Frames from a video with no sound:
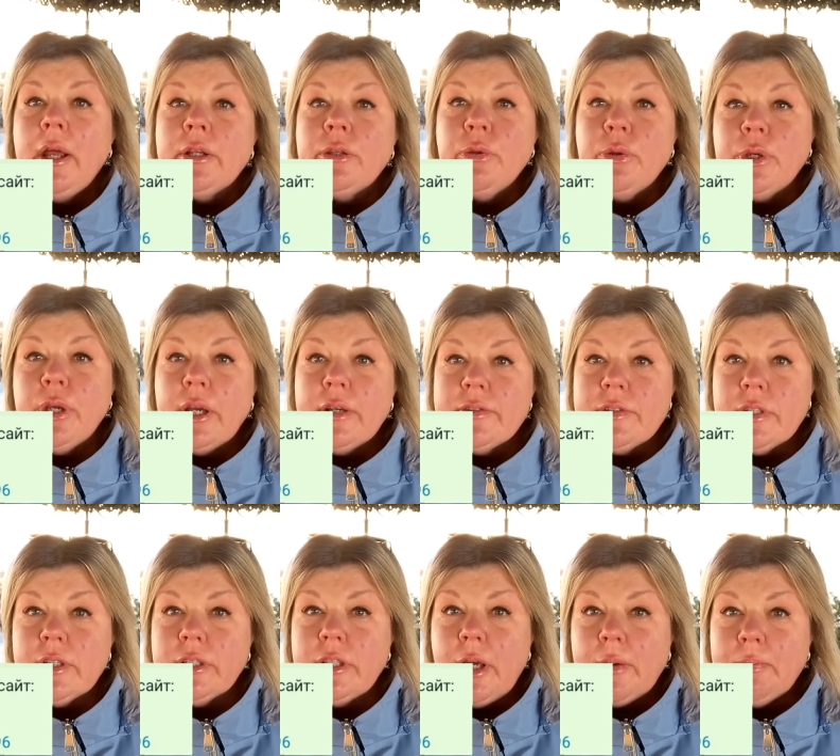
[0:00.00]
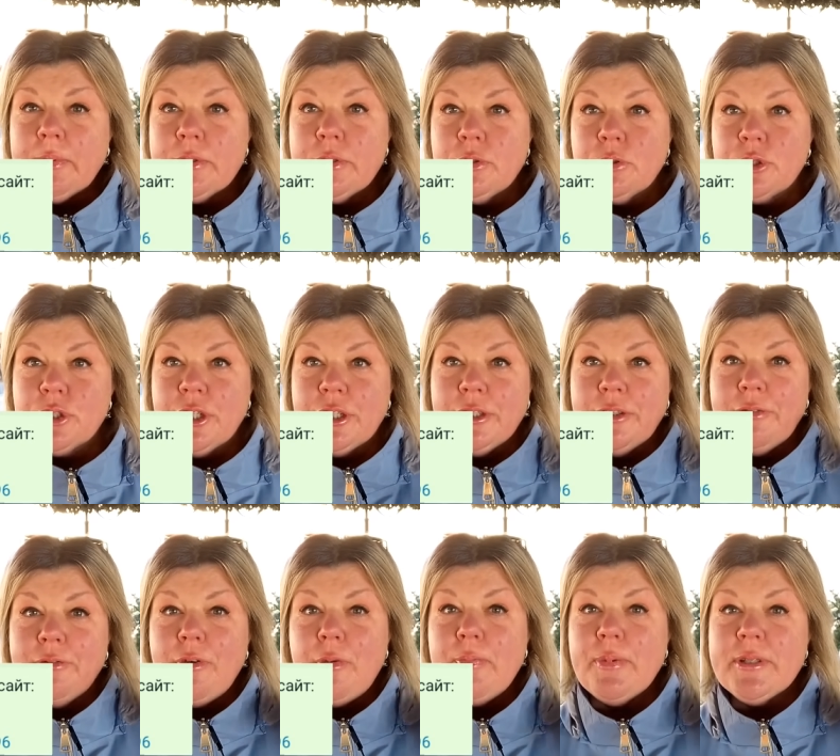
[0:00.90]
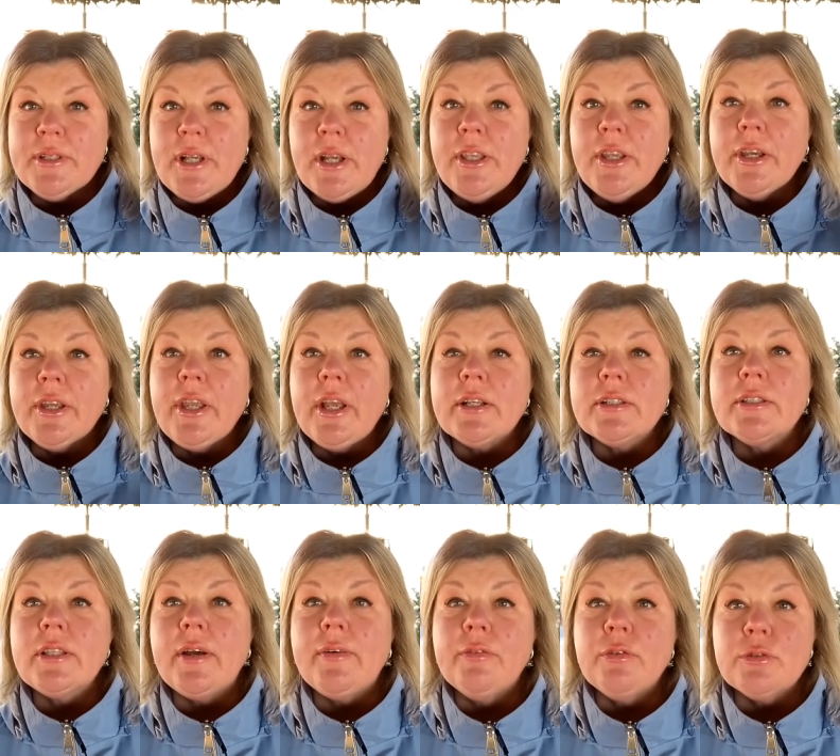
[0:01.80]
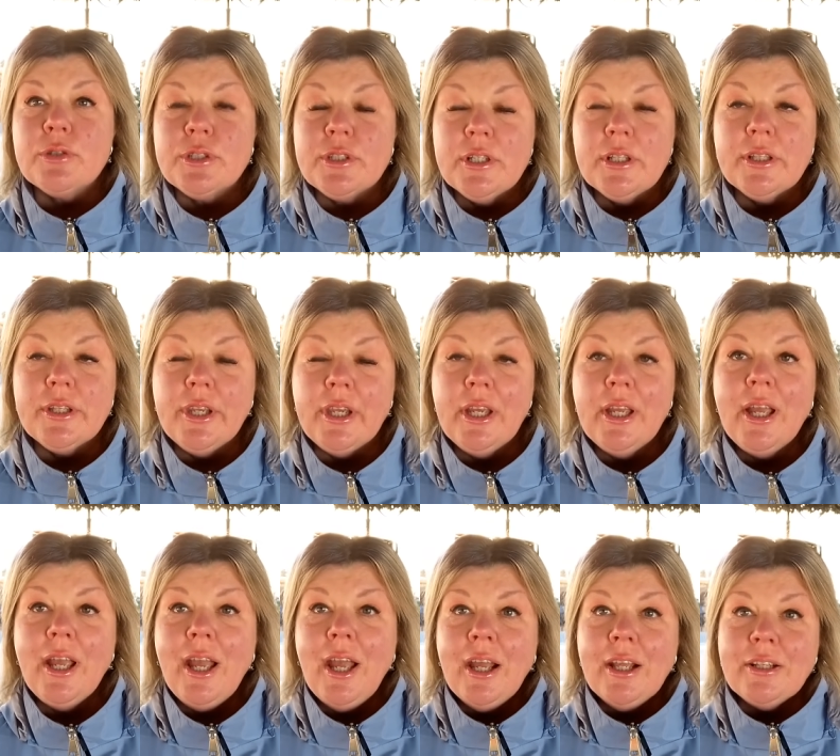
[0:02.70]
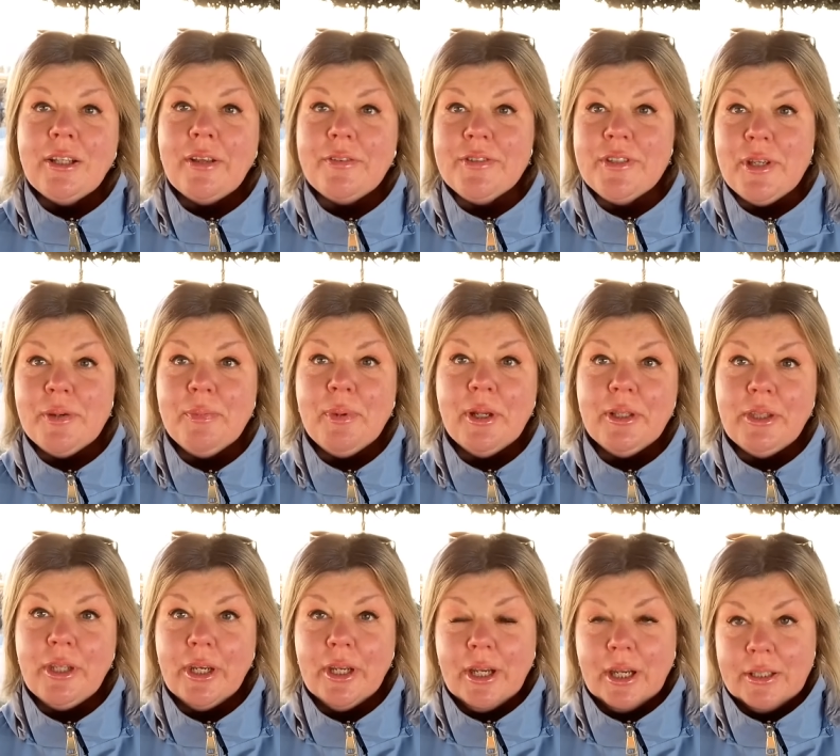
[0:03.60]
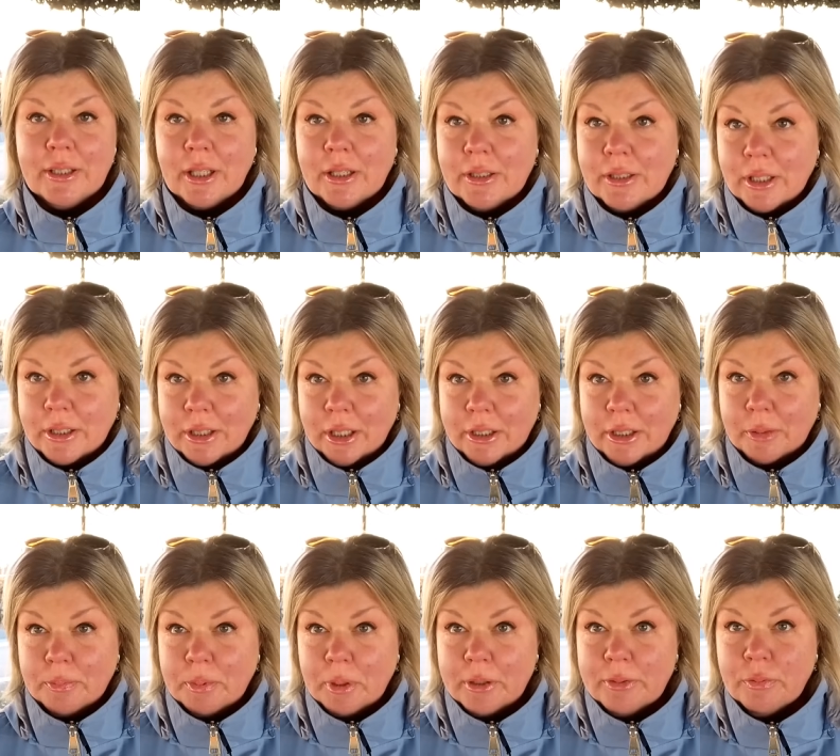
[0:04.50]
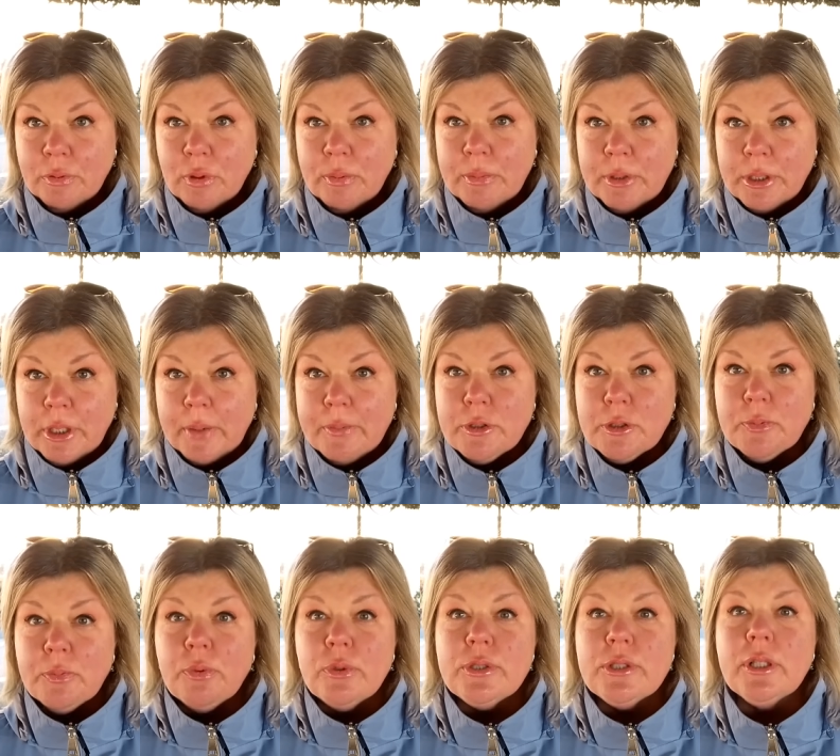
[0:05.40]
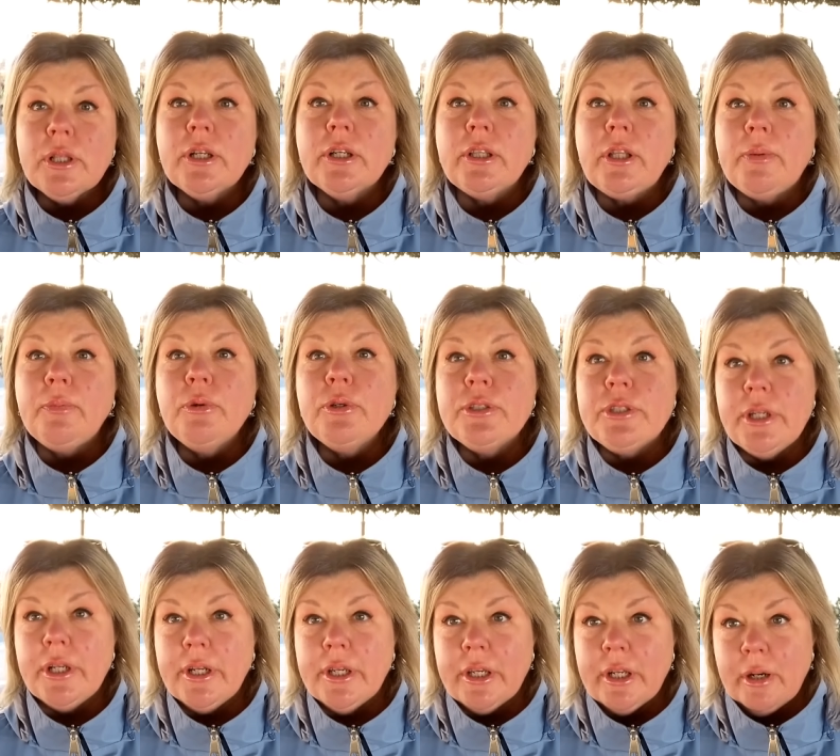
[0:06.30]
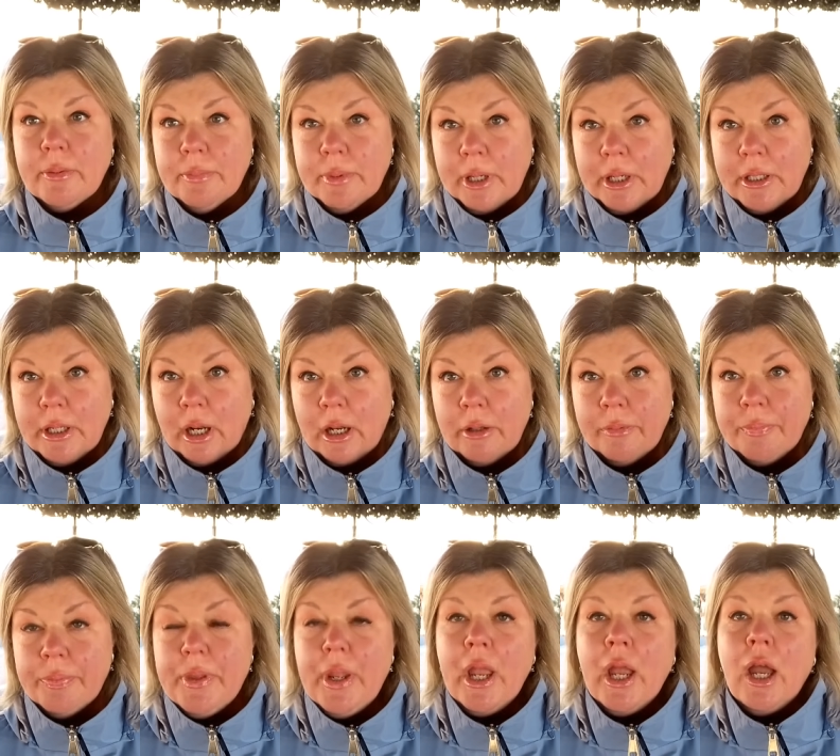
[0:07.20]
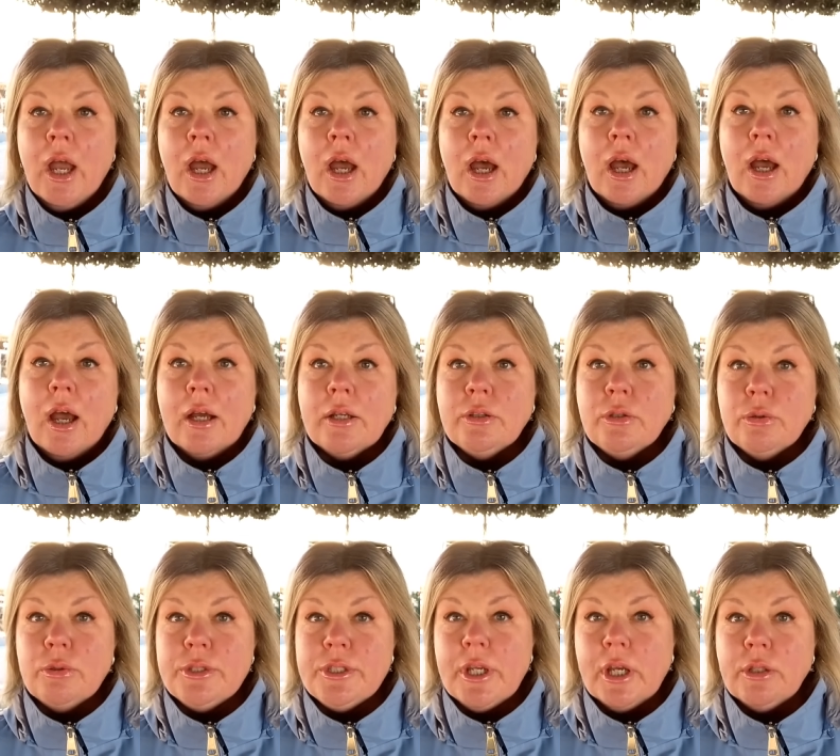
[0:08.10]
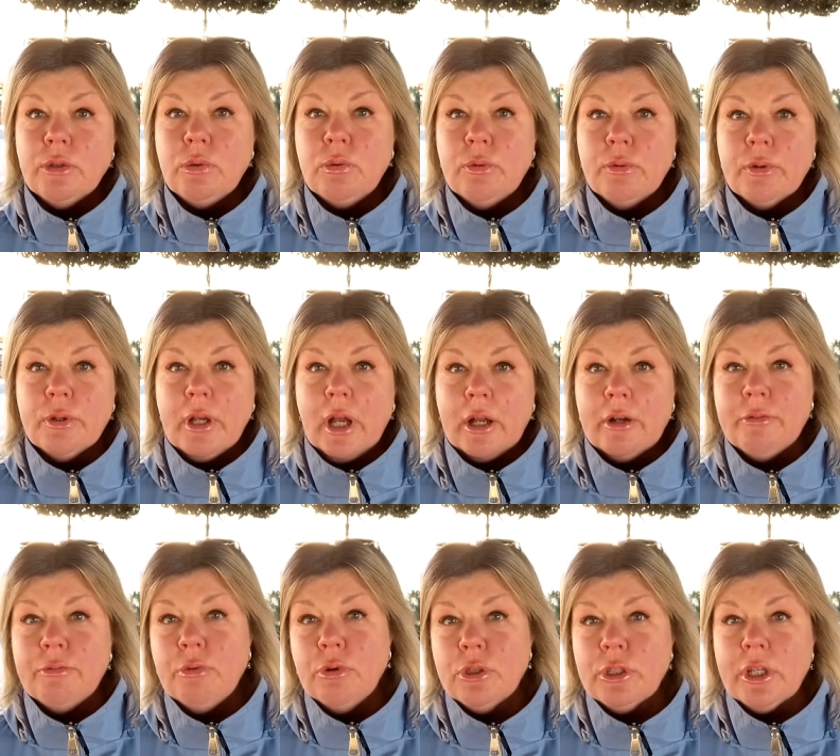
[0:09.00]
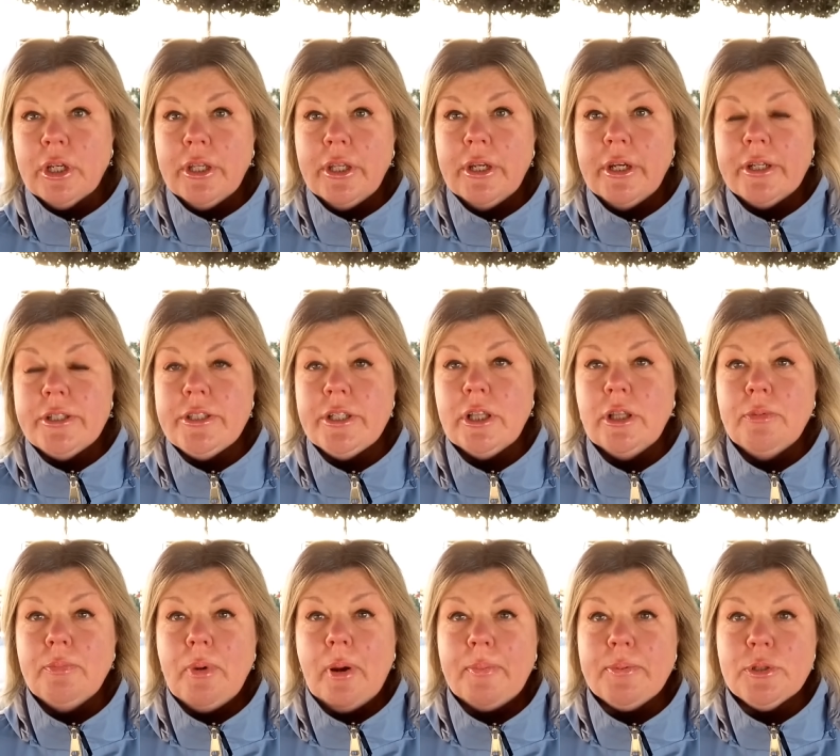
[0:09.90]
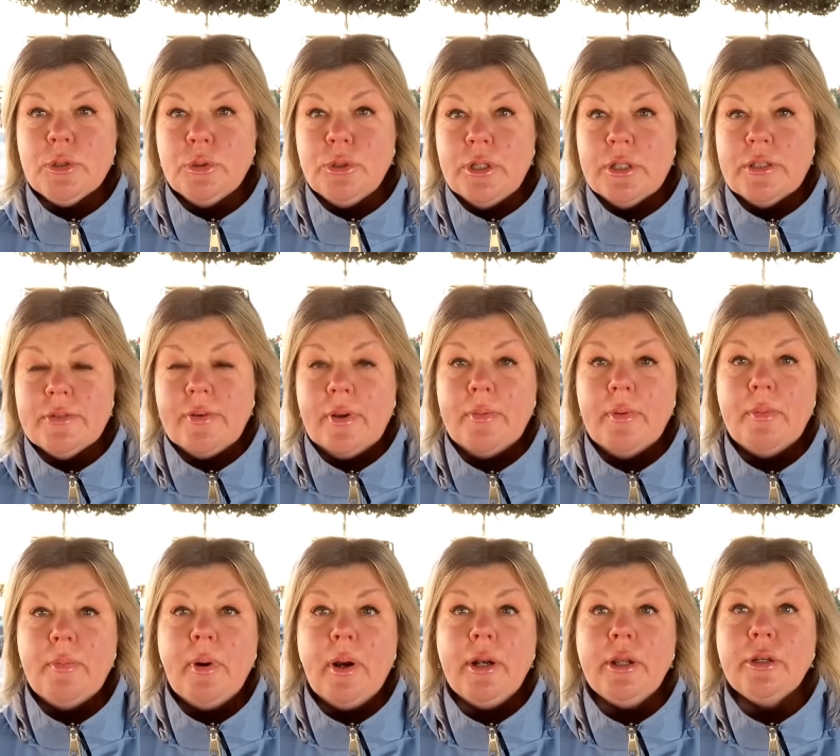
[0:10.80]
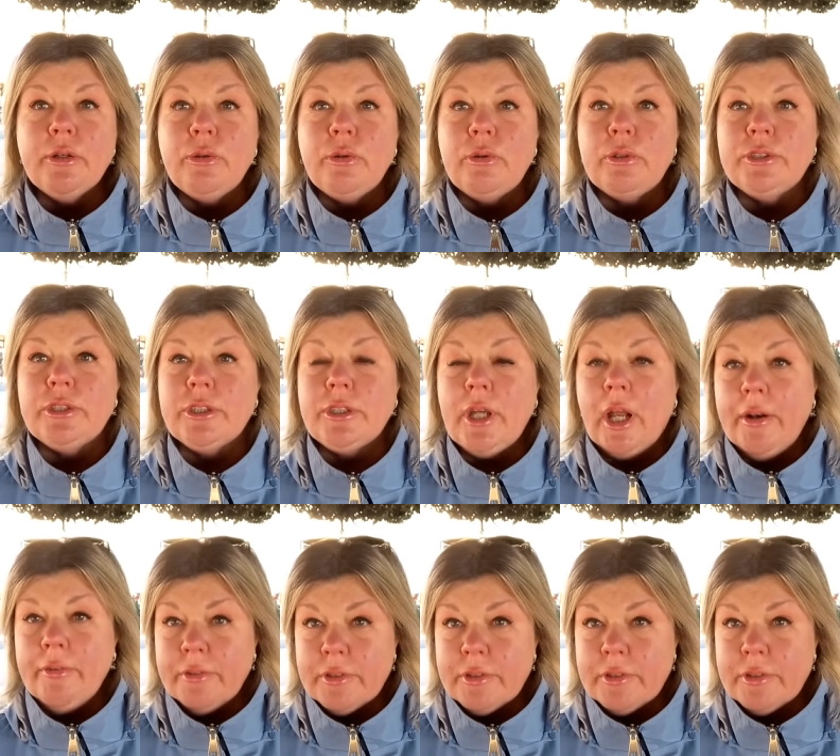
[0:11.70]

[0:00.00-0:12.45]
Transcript: Ну и, как всегда, под сюжетом в описаниях я оставлю ссылки на все мои три канала на данной платформе, и там же будет ссылка на мой телеграм-канал. А, друзья, ну, как водка, я хотела бы обсудить с вами маленькую деталь.